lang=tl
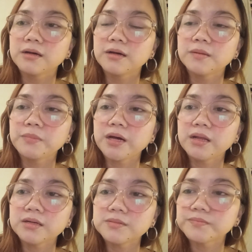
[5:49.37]
Yan.
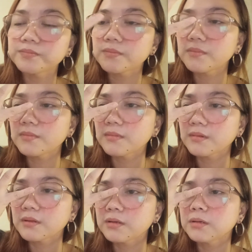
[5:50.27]
Parang
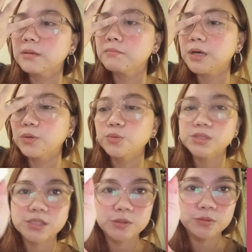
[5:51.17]

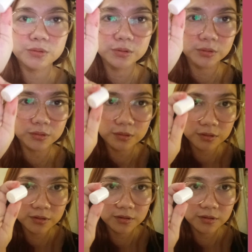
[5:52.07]
maroon siguro to.